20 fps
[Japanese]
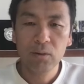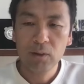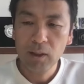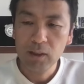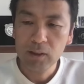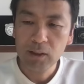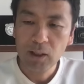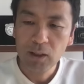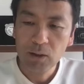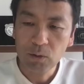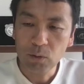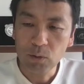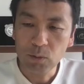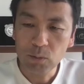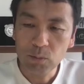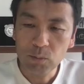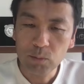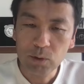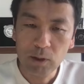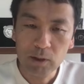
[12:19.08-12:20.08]
れでは最後、
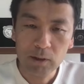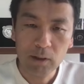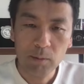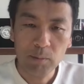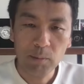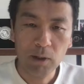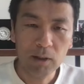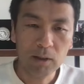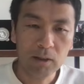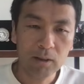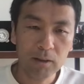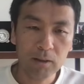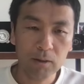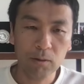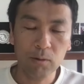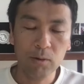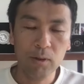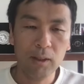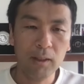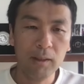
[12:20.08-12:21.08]
皆様一
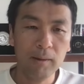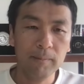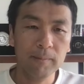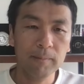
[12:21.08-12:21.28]
緒に、